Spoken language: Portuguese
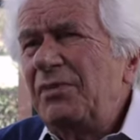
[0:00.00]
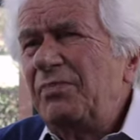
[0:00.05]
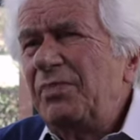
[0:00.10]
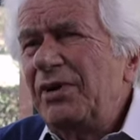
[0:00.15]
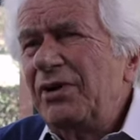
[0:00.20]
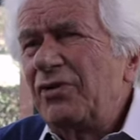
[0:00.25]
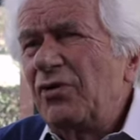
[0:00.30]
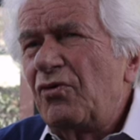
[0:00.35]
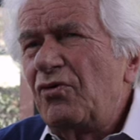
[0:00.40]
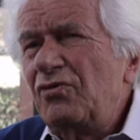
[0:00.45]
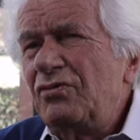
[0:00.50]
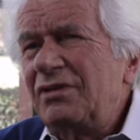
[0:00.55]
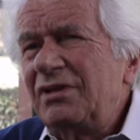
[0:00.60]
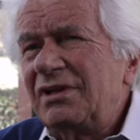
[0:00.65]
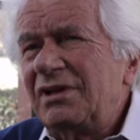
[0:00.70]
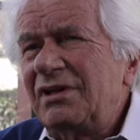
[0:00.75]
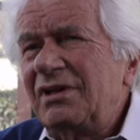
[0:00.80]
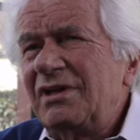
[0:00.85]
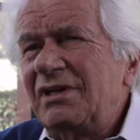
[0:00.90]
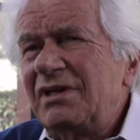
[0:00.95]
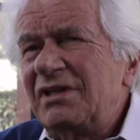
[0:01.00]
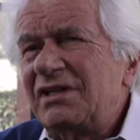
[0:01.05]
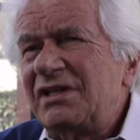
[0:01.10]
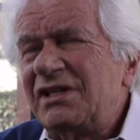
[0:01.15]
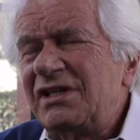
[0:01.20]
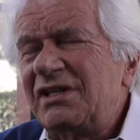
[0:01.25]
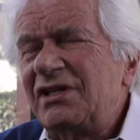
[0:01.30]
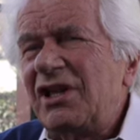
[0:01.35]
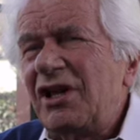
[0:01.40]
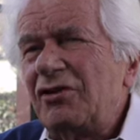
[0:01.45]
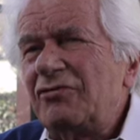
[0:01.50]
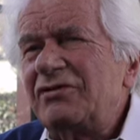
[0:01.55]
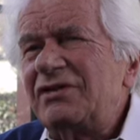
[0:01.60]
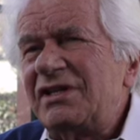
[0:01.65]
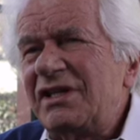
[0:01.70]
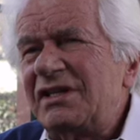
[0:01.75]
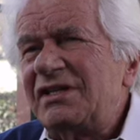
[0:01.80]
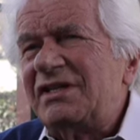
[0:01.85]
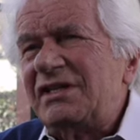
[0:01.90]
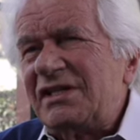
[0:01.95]
pergunta se Deus
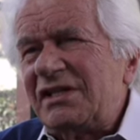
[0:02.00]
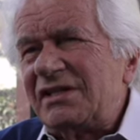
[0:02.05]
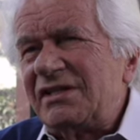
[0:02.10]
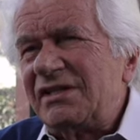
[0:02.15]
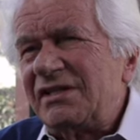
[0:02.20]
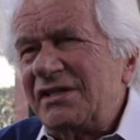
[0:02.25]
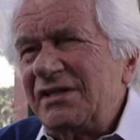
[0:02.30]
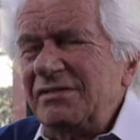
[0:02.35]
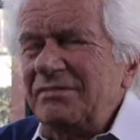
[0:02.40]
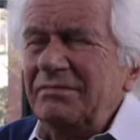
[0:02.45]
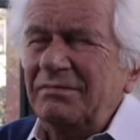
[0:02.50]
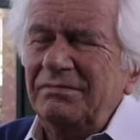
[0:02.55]
existe.